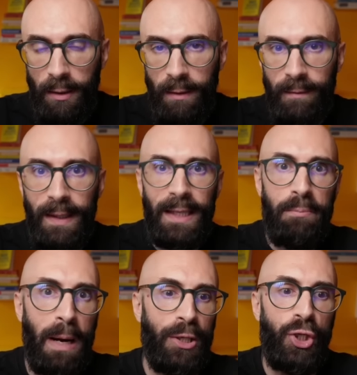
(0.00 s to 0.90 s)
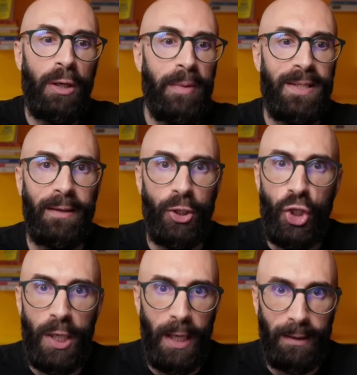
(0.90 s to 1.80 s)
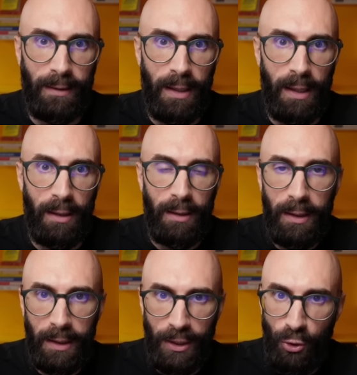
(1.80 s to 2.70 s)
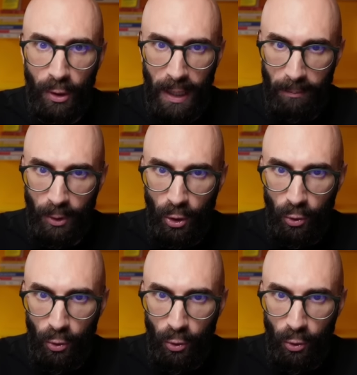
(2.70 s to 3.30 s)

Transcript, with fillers: dell'immagine che mi è stata generata da ideogram, no?